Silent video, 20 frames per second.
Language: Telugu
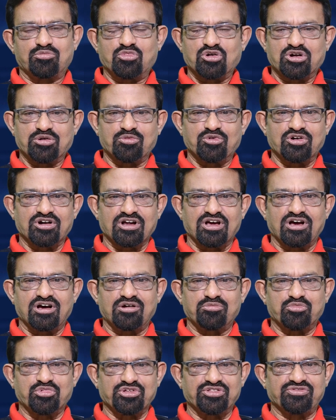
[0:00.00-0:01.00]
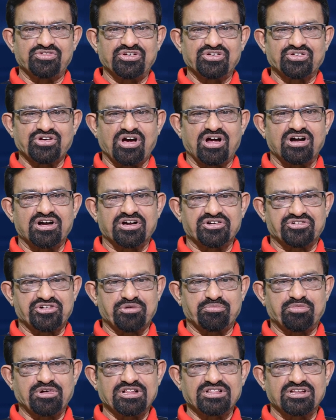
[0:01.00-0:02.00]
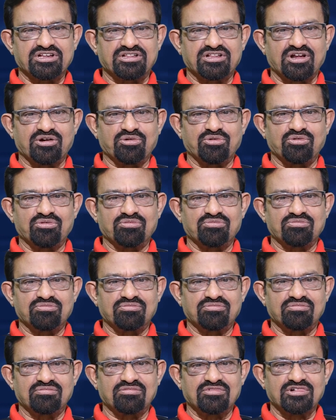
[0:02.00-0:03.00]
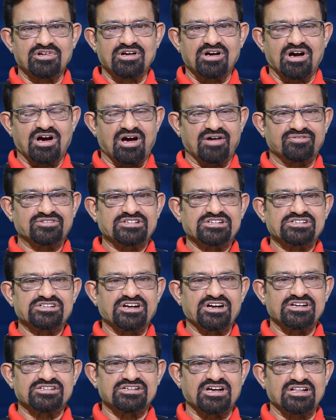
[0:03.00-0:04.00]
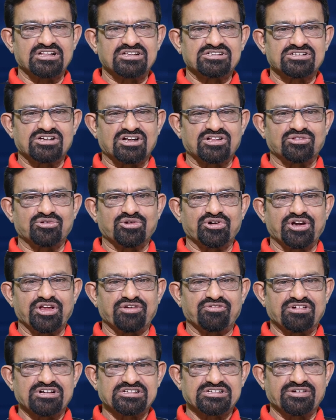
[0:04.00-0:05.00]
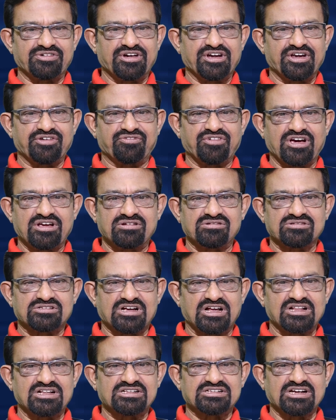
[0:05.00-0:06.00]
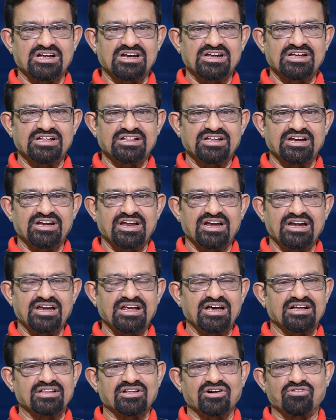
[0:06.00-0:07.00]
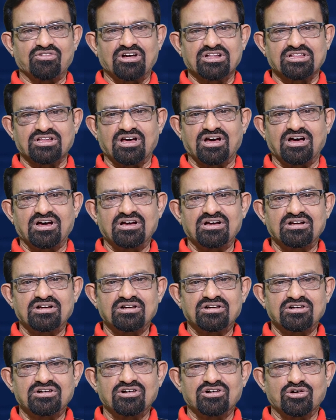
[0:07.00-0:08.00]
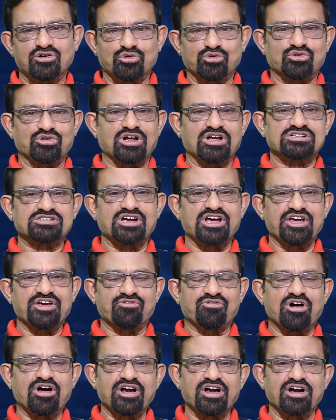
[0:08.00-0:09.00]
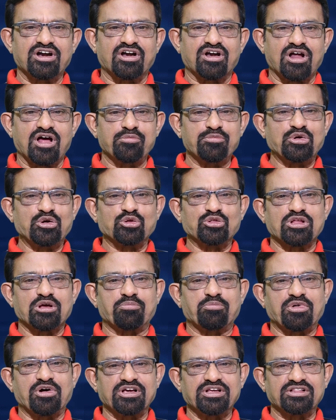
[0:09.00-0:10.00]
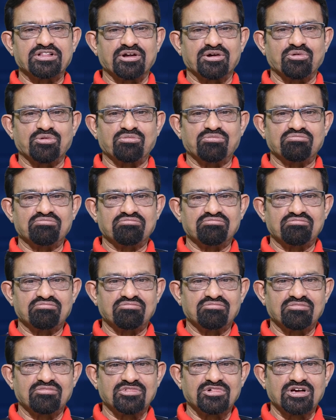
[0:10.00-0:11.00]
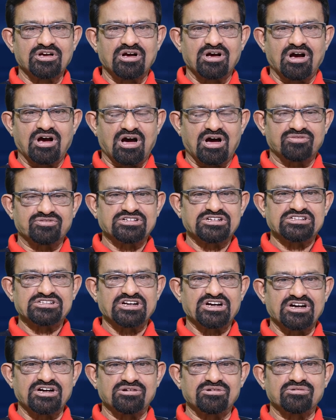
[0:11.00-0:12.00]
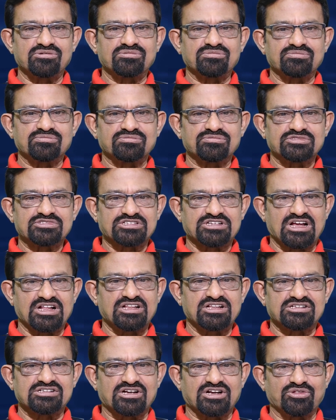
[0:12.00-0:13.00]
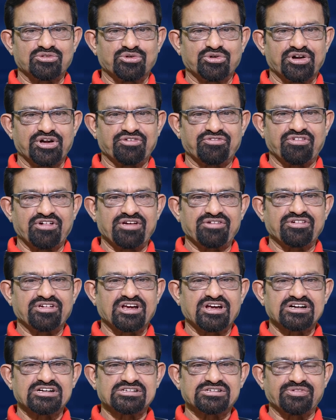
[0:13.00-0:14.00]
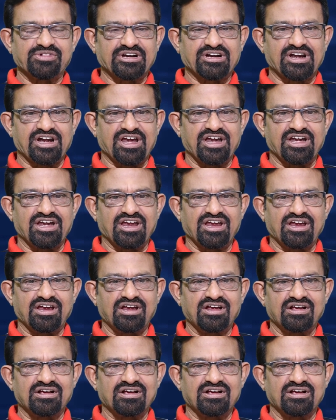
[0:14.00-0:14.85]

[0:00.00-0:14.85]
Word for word: మొట్టమొదట పృథ్వీ షా అండ్ రిషబ్ పంత్ ఇద్దరు హాఫ్ సెంచరీలు సాధించడంతో వన్ సెవెంటీ ఫైవ్ సాధించగలిగింది ఢిల్లీ ఆ తర్వాత రుతురాజ్ గైక్వాడ్ అండ్ రాబినో తప్ప ఇద్దరు హాఫ్ సెంచరీలు సాధించడంతో ఫైవ్ వికెట్స్ విక్టరీని